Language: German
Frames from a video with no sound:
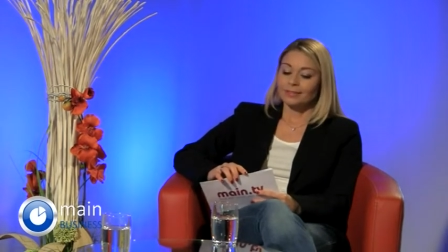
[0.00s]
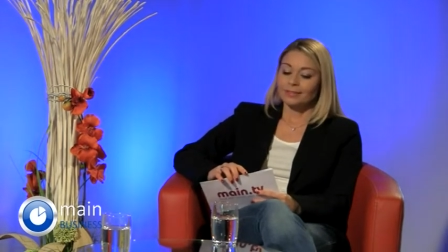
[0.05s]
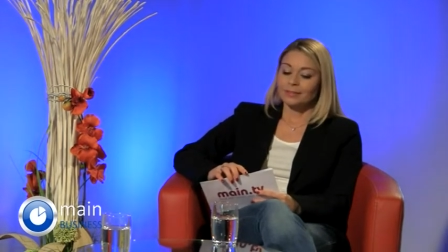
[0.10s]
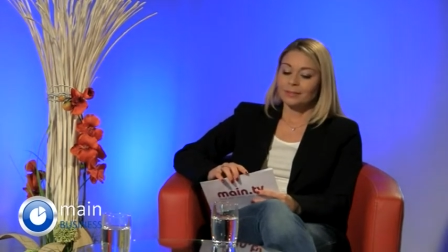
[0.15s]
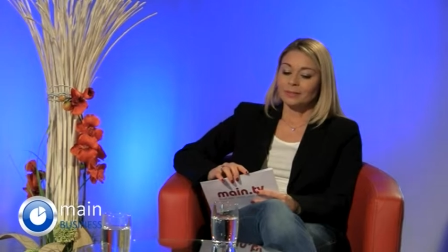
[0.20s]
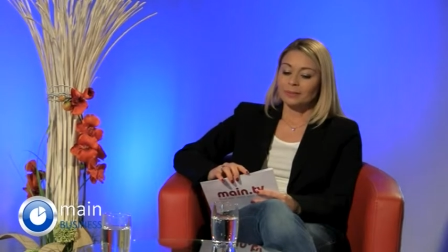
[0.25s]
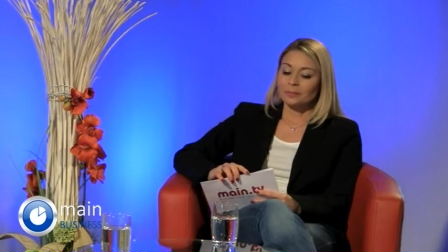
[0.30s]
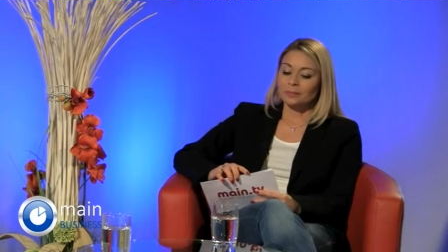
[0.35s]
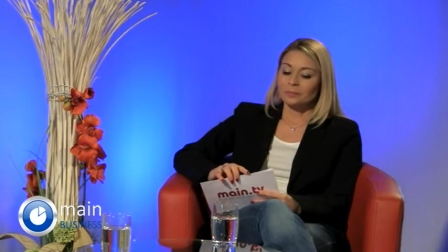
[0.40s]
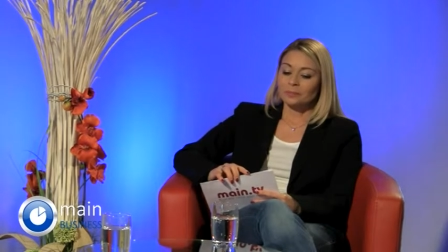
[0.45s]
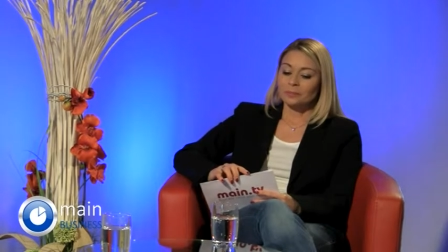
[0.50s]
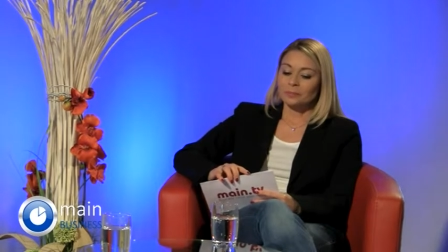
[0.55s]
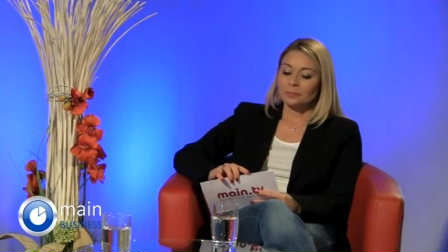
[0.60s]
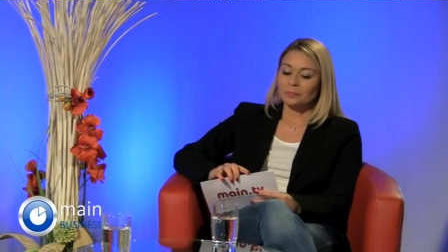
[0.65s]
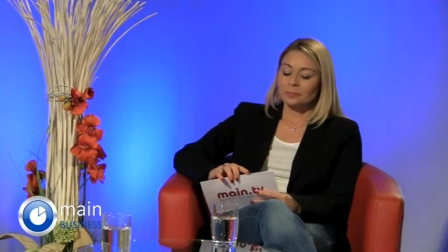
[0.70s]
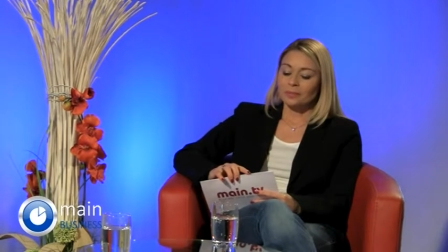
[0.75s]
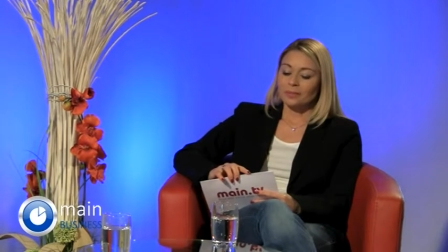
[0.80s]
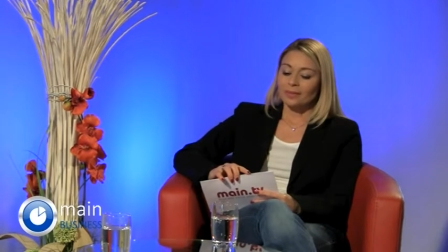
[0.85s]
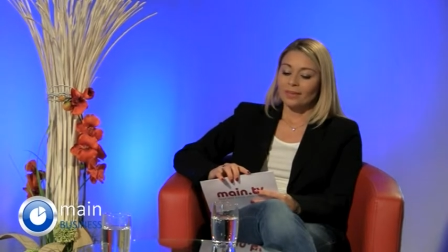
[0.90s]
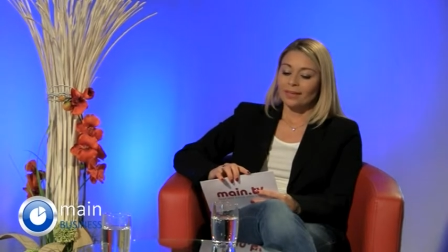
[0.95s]

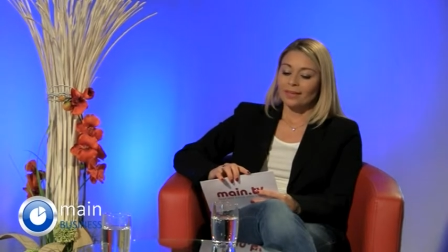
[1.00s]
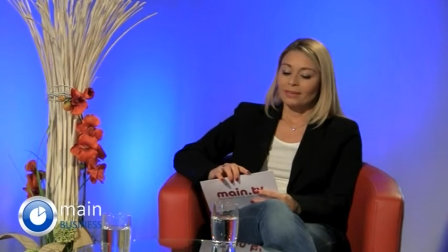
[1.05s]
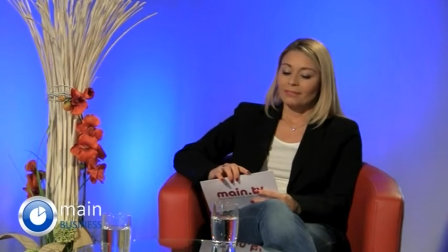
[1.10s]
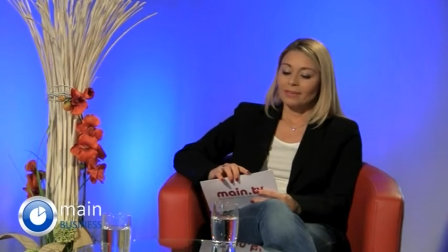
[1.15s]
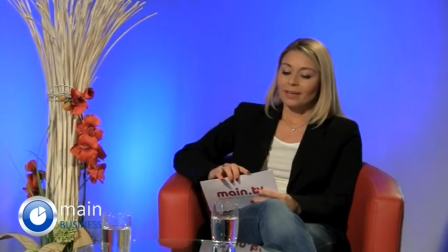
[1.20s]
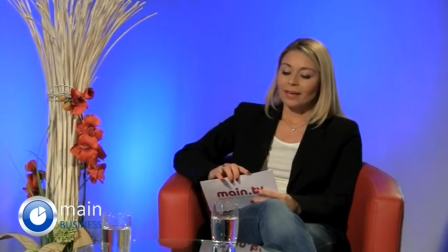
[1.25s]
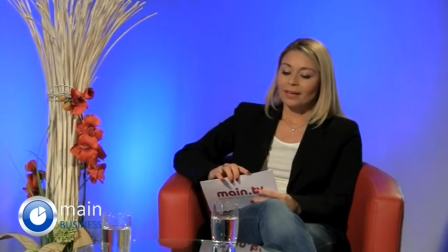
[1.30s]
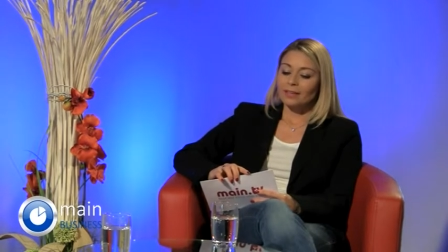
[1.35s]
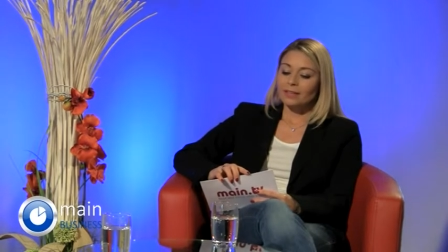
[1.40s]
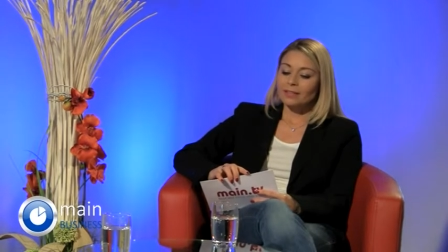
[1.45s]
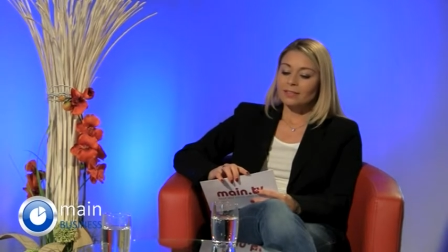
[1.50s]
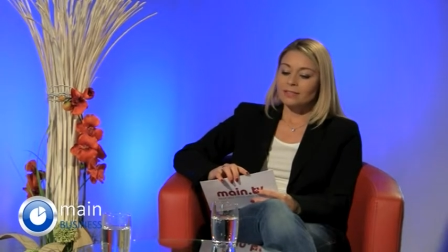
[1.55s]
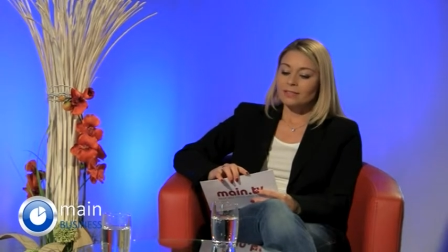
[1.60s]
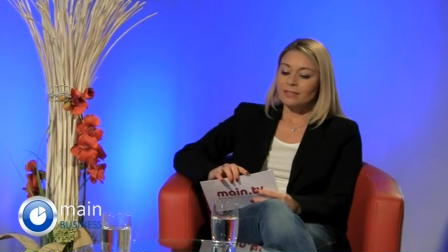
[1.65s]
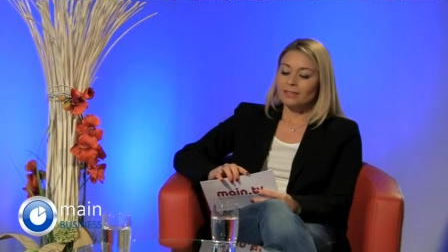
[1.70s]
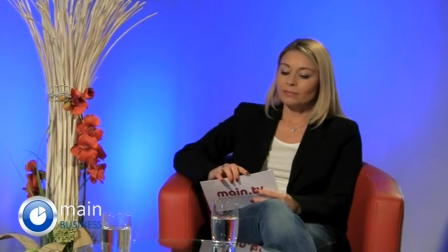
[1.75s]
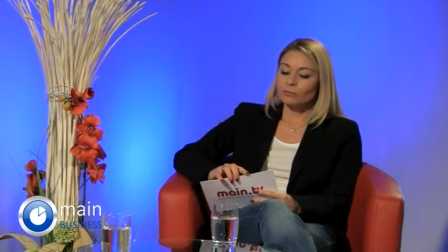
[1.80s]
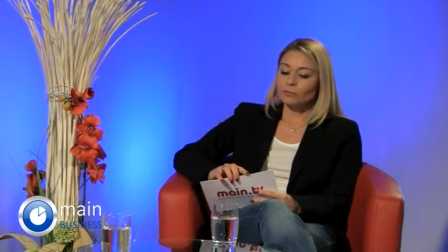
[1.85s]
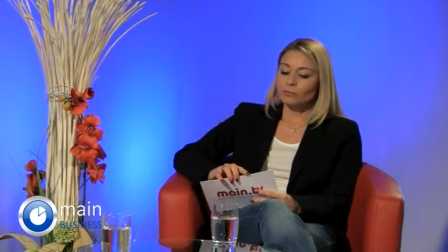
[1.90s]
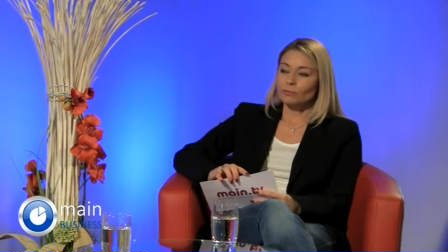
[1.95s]
Ähm, wäre es
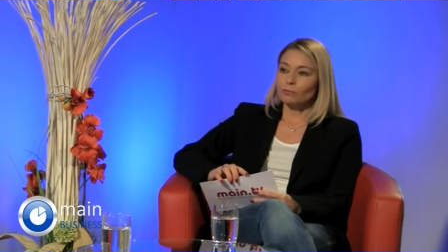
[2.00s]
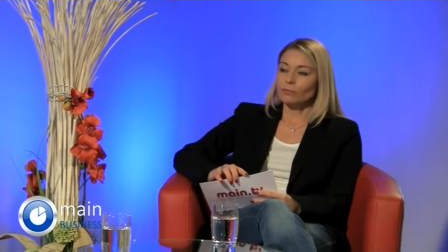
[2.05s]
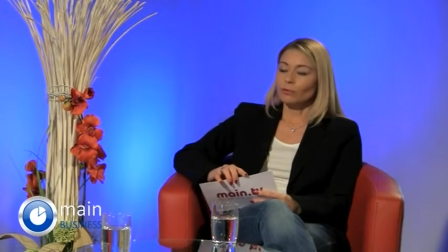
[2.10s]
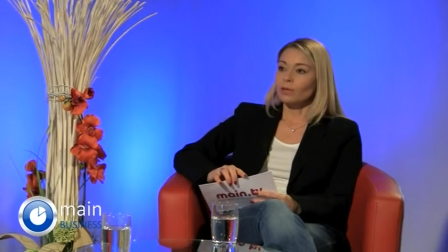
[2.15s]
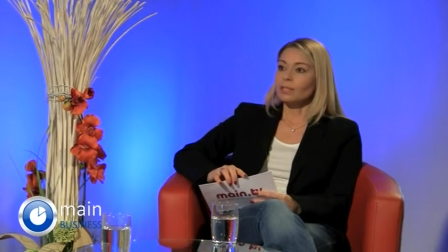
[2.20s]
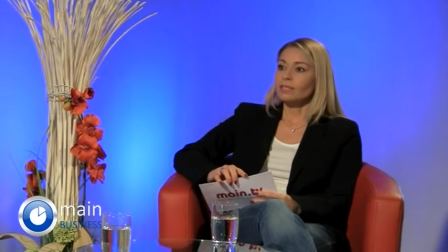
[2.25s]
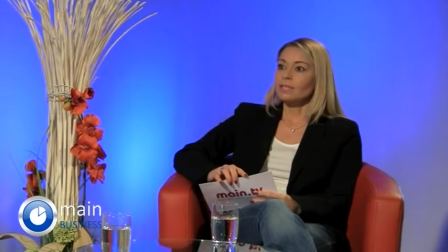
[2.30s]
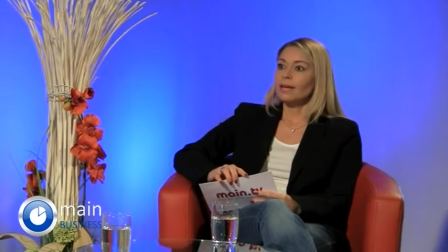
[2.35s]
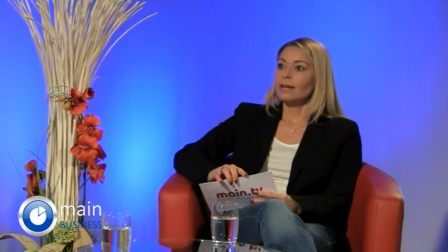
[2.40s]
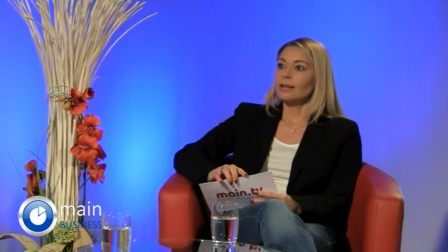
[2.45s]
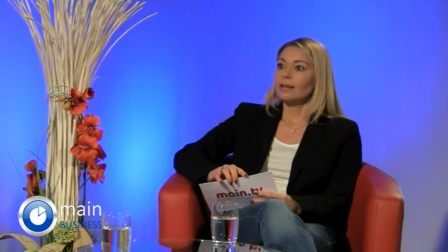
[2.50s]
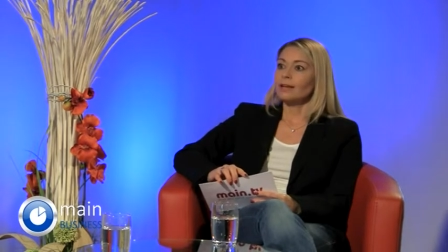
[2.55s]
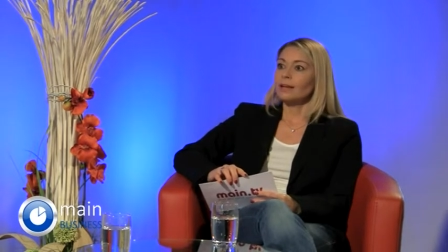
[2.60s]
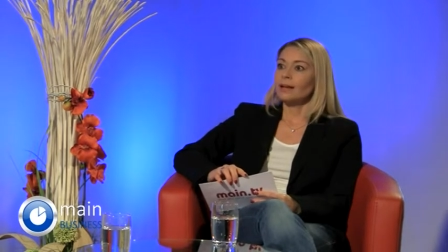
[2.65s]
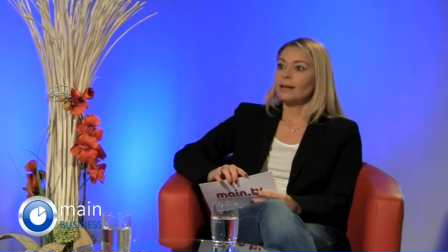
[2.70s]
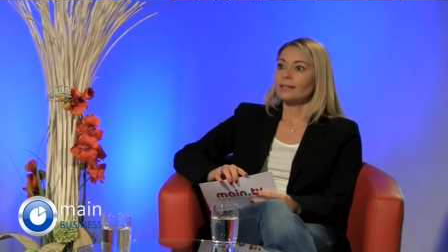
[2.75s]
dann von Vorteil,